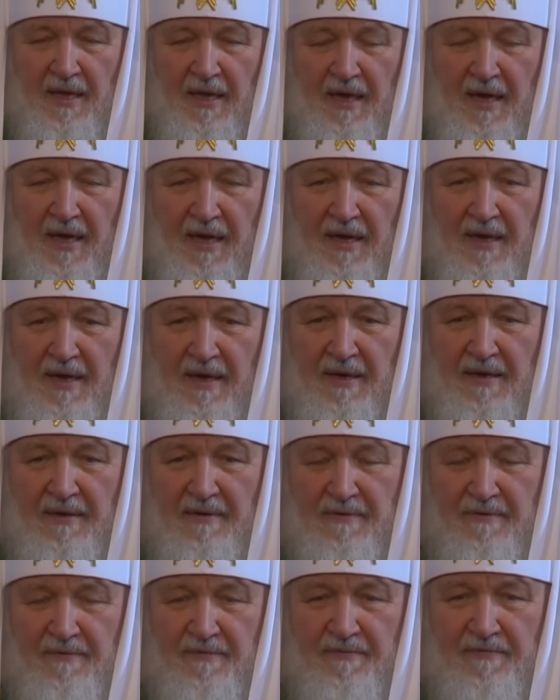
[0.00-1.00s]
э,
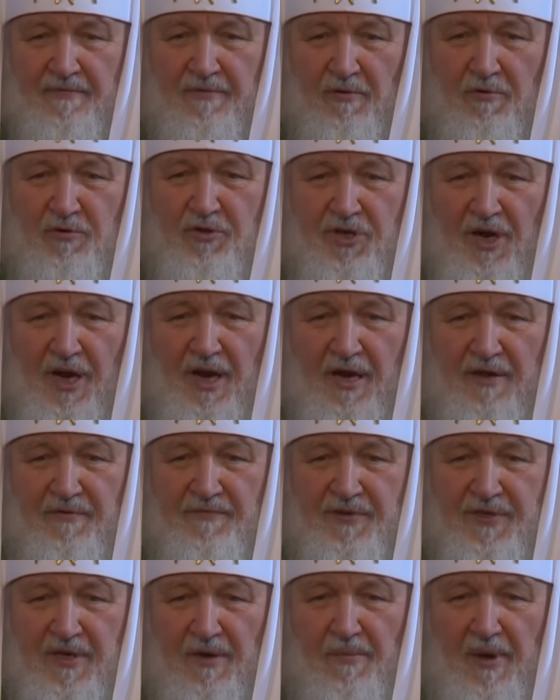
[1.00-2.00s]

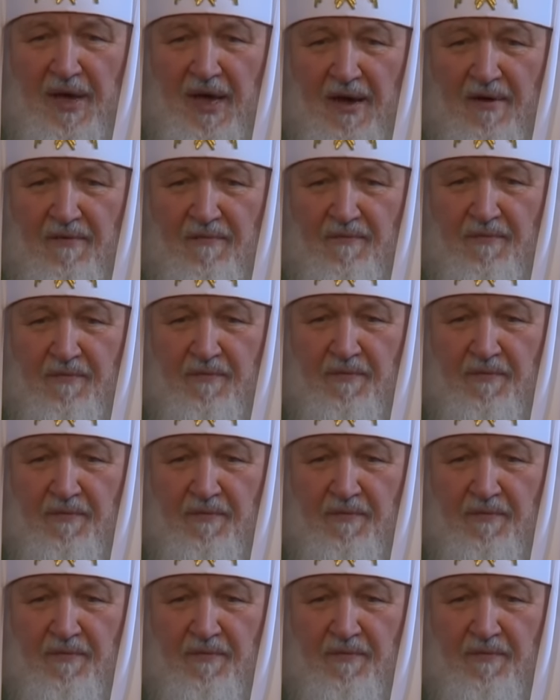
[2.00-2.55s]
включает в себя